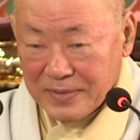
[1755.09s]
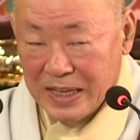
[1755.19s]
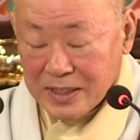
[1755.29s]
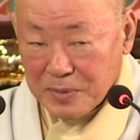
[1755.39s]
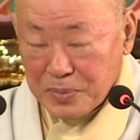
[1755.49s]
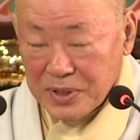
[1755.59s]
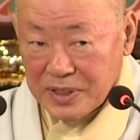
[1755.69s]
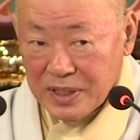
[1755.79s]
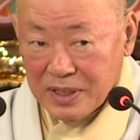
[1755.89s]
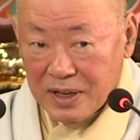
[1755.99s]
다섯
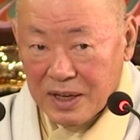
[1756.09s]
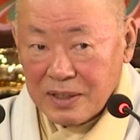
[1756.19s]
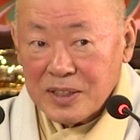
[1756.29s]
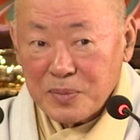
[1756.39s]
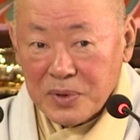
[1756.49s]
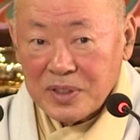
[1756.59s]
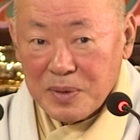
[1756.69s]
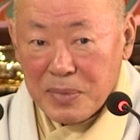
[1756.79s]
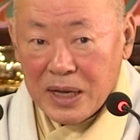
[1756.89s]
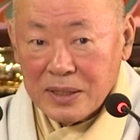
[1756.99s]
번째든가 여섯
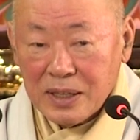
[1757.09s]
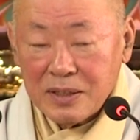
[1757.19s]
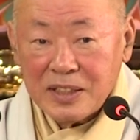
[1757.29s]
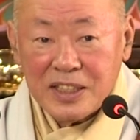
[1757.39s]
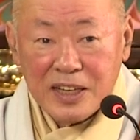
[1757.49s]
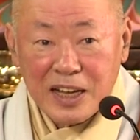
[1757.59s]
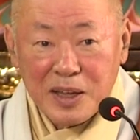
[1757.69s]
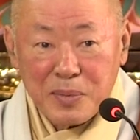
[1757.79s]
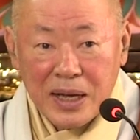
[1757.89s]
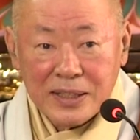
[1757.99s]
번째 마이산. 이
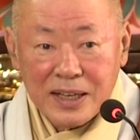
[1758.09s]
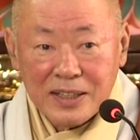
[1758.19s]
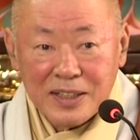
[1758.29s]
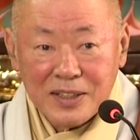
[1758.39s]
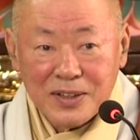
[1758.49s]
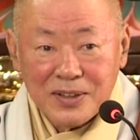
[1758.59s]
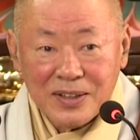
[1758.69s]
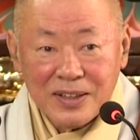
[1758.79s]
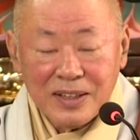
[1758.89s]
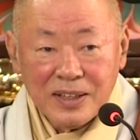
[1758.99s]
지난해 마이산 있죠?
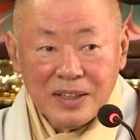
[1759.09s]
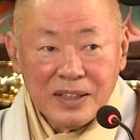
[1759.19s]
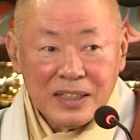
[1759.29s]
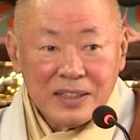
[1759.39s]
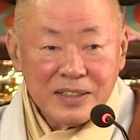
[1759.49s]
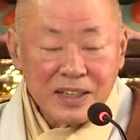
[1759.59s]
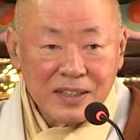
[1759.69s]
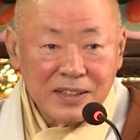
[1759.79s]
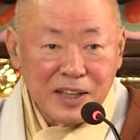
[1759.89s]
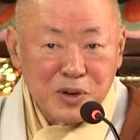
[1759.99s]
글자
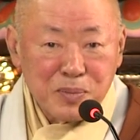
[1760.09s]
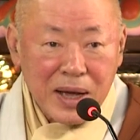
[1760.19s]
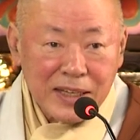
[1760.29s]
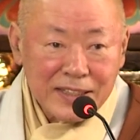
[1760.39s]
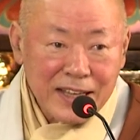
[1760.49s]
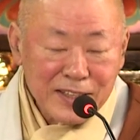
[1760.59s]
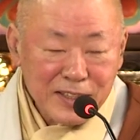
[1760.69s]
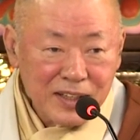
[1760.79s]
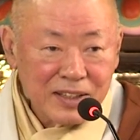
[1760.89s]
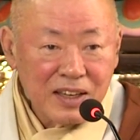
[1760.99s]
그대로
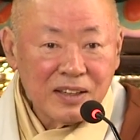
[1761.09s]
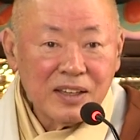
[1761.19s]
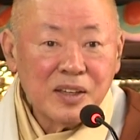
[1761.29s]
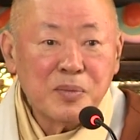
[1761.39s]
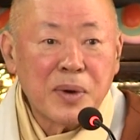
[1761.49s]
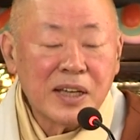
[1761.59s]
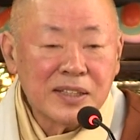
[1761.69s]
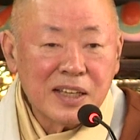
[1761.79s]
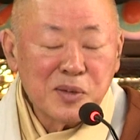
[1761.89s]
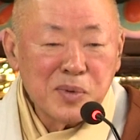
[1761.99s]
마이산이야. 이
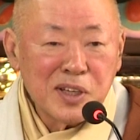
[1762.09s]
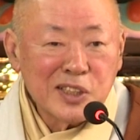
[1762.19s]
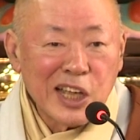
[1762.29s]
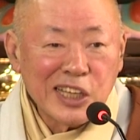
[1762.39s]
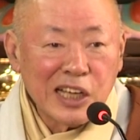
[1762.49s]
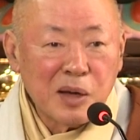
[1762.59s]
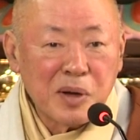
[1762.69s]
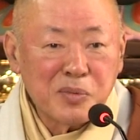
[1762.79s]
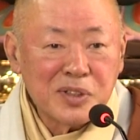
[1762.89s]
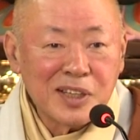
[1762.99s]
마이산이 명산인가
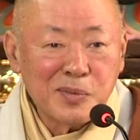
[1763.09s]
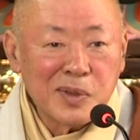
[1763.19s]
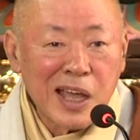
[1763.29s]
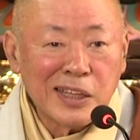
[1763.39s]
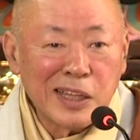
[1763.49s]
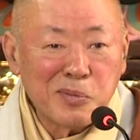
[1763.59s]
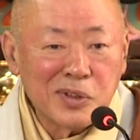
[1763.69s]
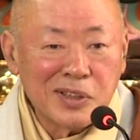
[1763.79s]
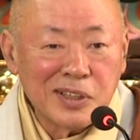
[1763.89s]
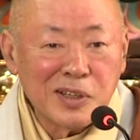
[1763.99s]
봐. 부처님
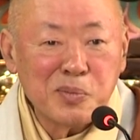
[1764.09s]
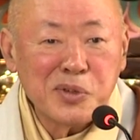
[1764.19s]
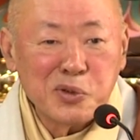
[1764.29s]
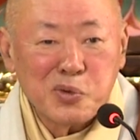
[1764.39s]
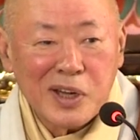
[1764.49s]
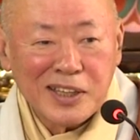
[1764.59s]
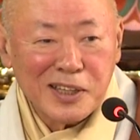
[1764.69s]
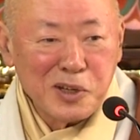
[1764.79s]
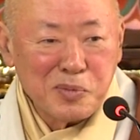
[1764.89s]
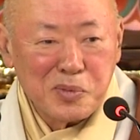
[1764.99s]
당대부터 이런 비유가
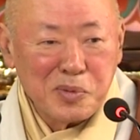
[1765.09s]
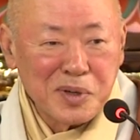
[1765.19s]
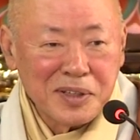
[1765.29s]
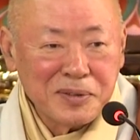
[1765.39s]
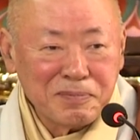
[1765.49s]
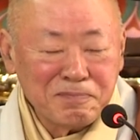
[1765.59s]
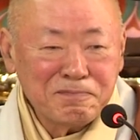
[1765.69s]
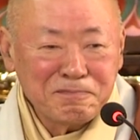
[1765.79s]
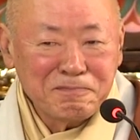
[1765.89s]
있는 것 보면. 응?